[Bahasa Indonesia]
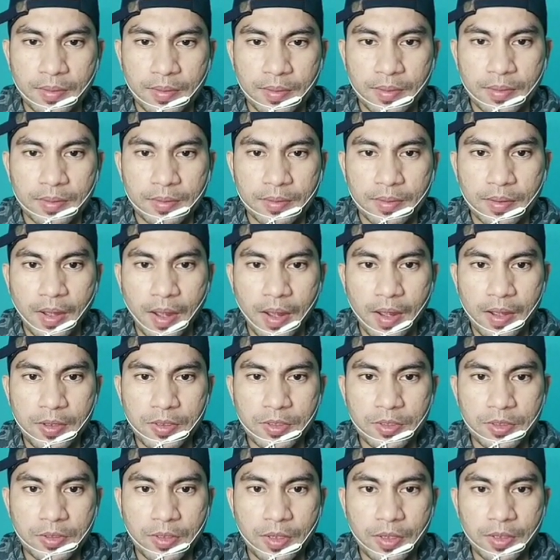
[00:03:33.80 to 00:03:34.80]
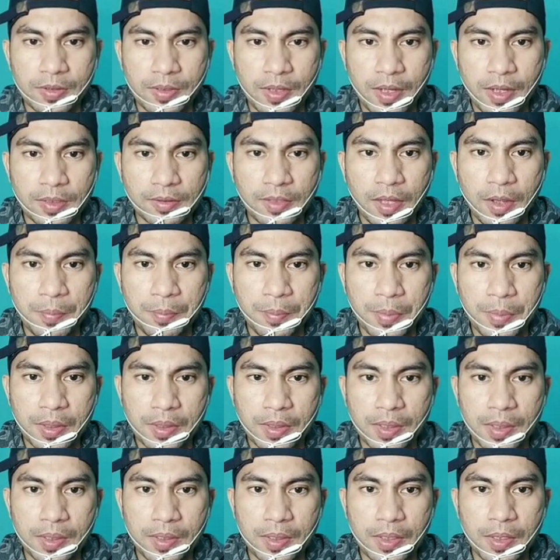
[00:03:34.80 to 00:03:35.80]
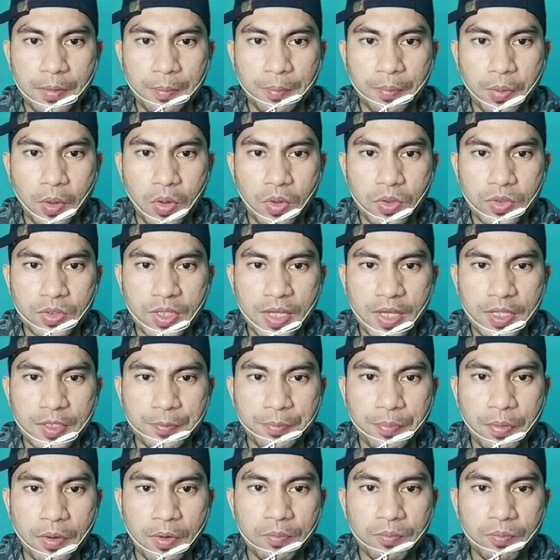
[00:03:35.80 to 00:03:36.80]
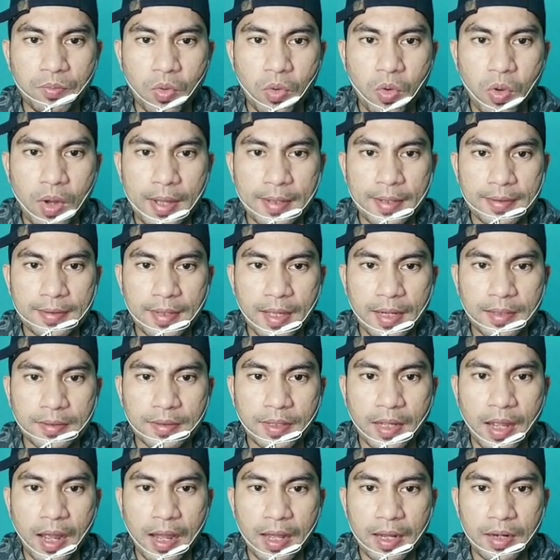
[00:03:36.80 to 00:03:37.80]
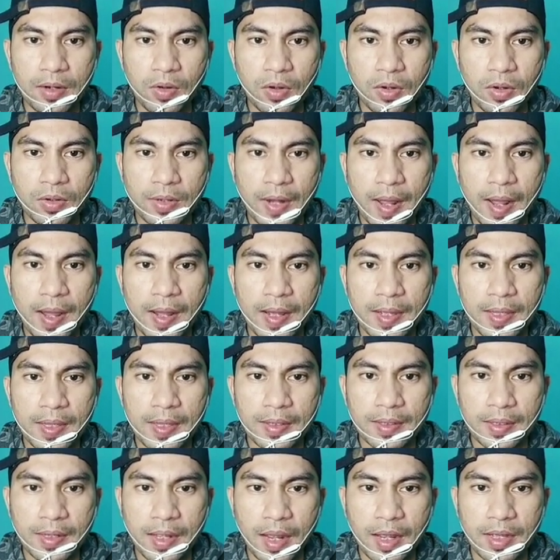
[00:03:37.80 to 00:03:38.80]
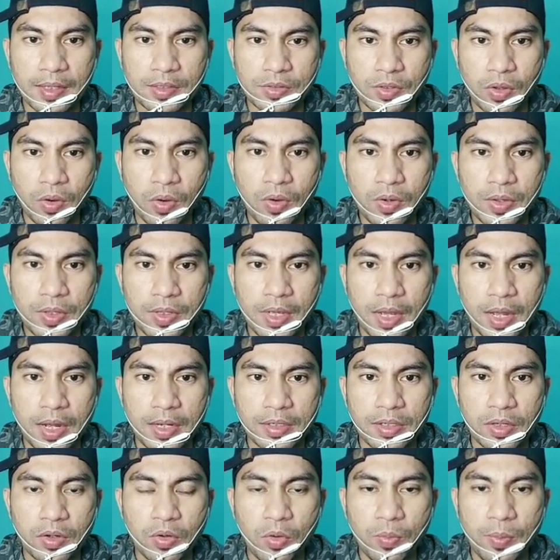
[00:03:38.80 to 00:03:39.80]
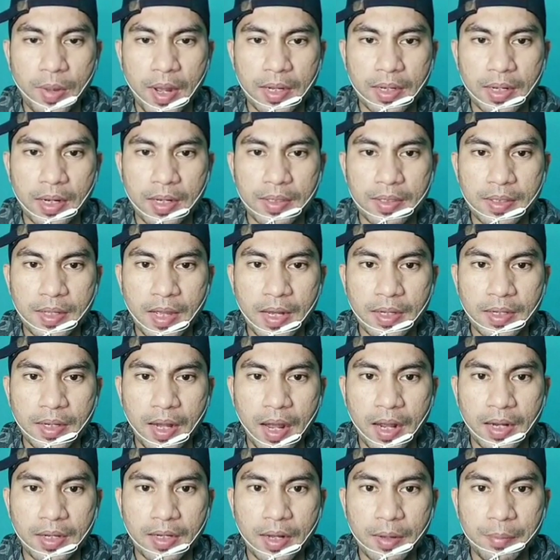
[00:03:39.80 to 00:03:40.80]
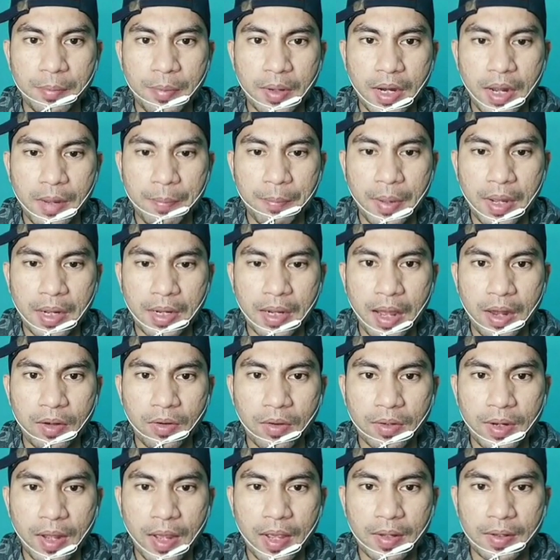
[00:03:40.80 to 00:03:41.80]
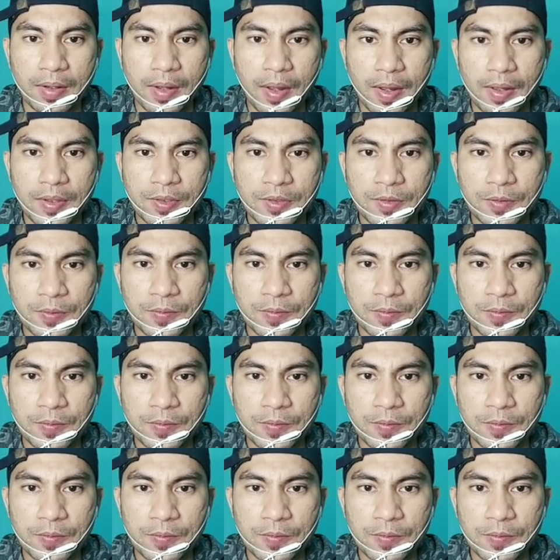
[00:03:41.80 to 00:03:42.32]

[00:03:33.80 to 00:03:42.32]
Guys, ternyata begini proses pembuatan galon air, guys. Oh ya, di rumah kalian ada berapa galon air, guys?